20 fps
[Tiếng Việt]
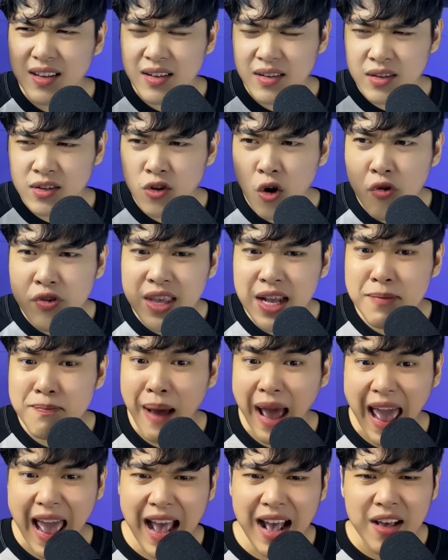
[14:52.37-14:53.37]
Rồi nhìn
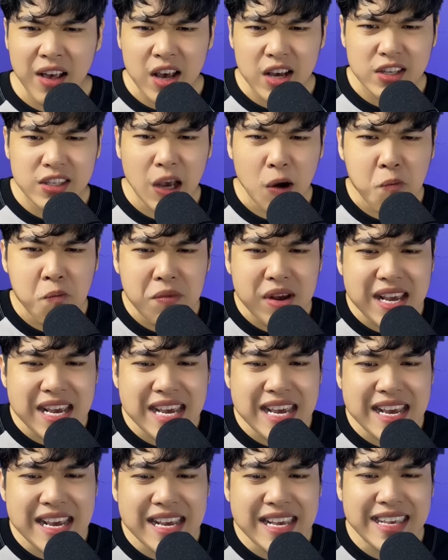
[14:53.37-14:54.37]
bả giống
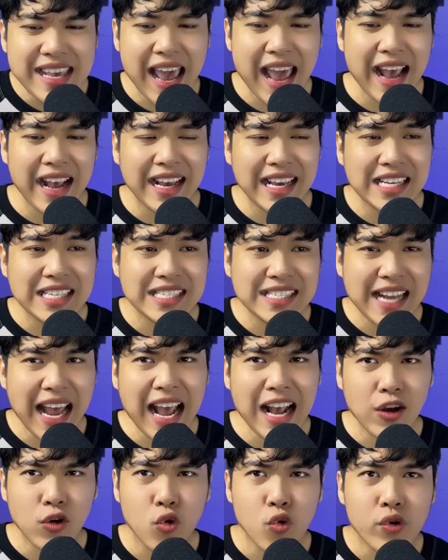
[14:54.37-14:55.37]
y chang cái
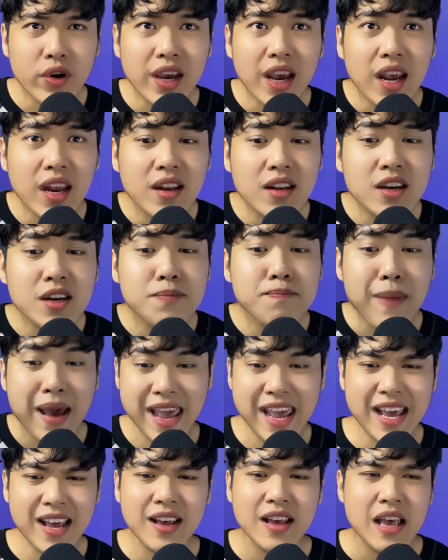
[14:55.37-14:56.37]
xác của cái đứa
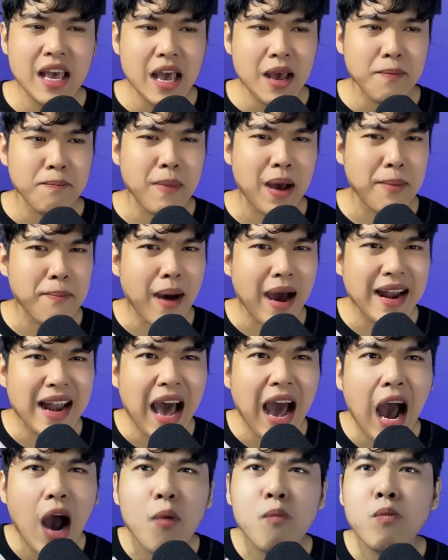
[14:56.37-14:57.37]
bé mà bả đã
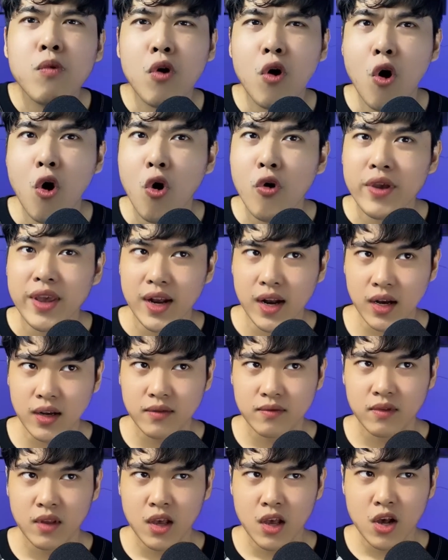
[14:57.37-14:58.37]
hong khô vậy đó.
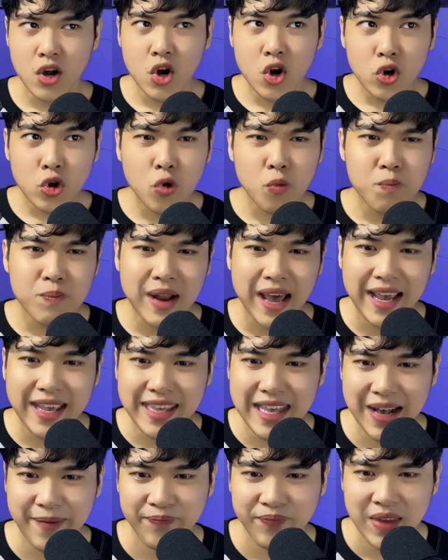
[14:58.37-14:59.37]
Lúc này
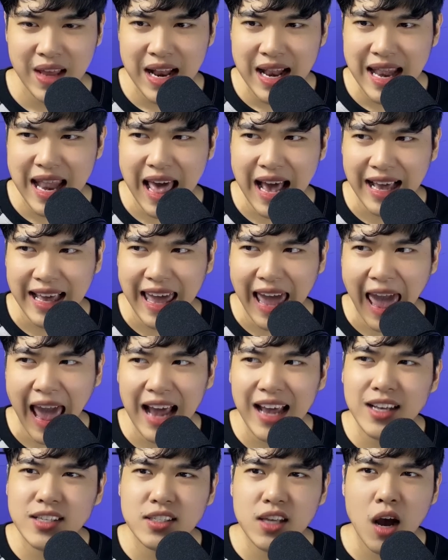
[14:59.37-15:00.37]
nha, là cả
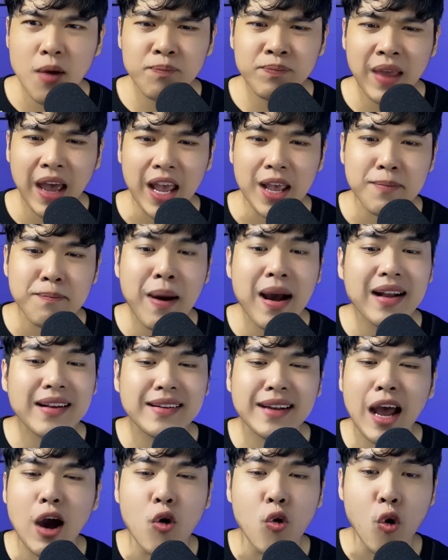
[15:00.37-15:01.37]
cái xóm này bắt
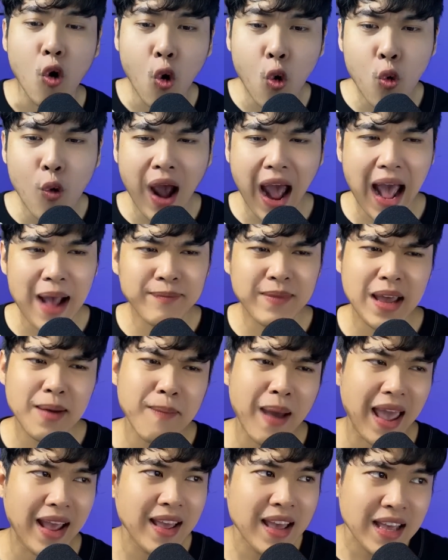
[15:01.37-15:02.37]
đầu u ám các
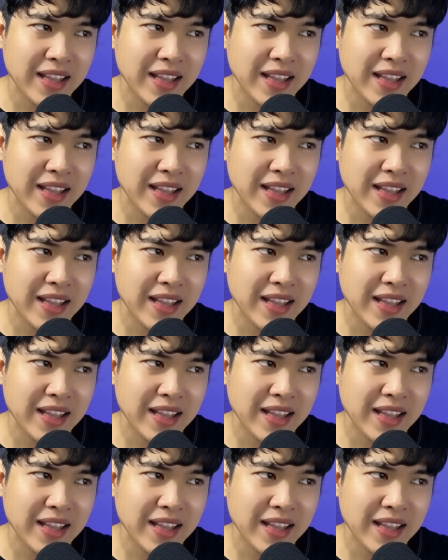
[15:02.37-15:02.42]
bạn.